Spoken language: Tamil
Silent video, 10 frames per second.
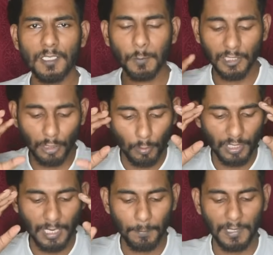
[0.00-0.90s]
பர்ஸ்பெக்டிவ்ல
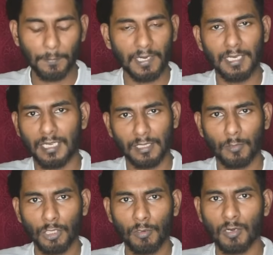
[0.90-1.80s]
ஒரு கேம் பிளே பண்ணிட்டு இருந்த
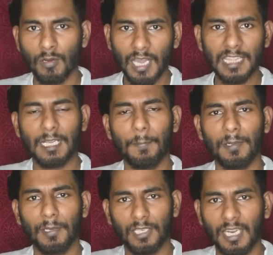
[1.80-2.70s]
மொதல் வரும்
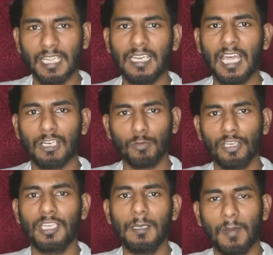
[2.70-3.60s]
அதுக்கப்புறம் பார்த்தீங்கன்னா எல்லாரு
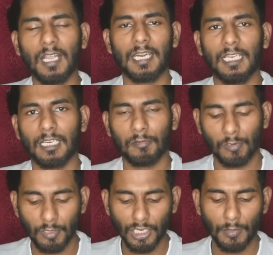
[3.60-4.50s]
கூடயும் டீமாக கனெக்ட்
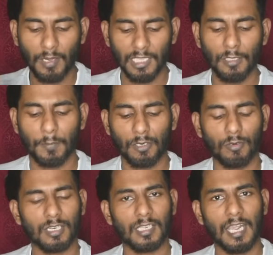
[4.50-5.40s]
ஆகணும் டீமாக இது
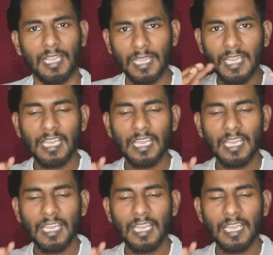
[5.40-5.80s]
பண்ணணுன்றதுக்காக